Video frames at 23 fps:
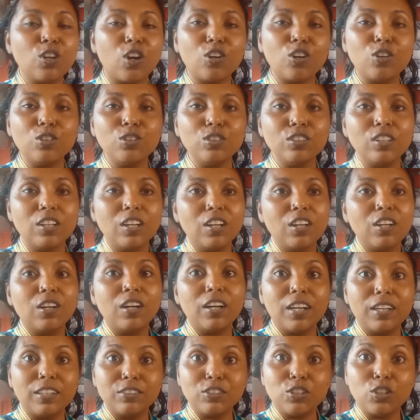তখন
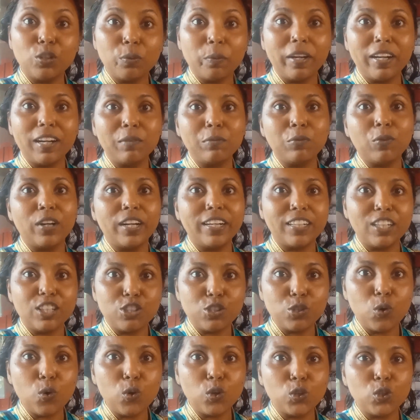ছোট ম্যাডাম অনেকটা
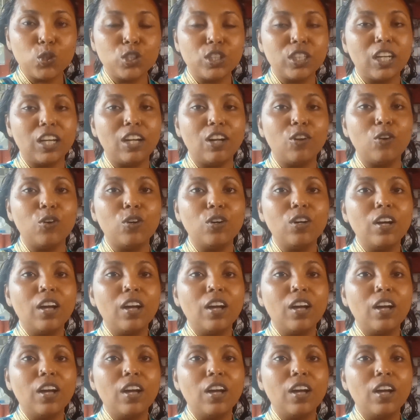ছোট ছিল